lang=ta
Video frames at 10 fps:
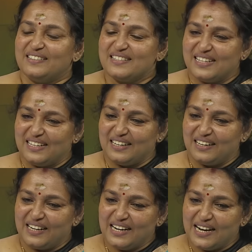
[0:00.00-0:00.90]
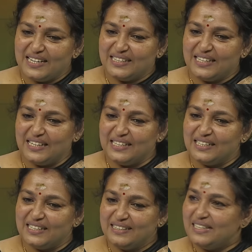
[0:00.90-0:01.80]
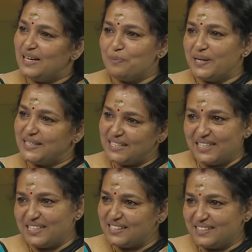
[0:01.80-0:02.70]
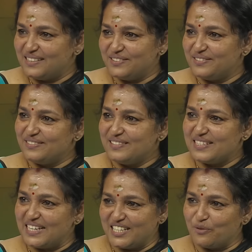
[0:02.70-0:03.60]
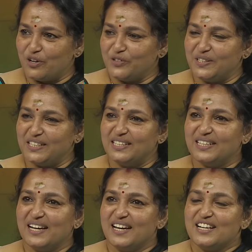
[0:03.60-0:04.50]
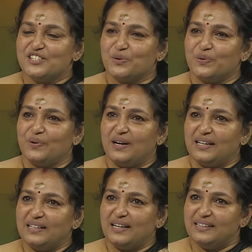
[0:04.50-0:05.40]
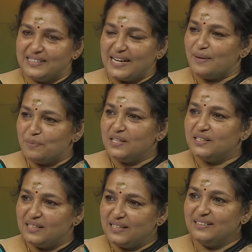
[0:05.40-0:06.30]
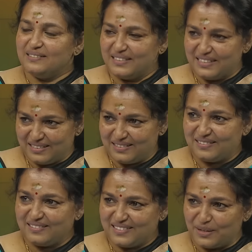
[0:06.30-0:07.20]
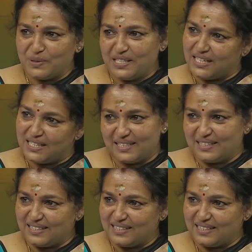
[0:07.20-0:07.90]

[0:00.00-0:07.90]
சி ரெண்டாயிரத்தி ரெண்டில் தில் படத்தில் எனக்கு ஸ்டேட் அவார்டு வந்தது ஸோ அந்த டைம்லேருந்து தான் இது தமிழ்நாட்டில்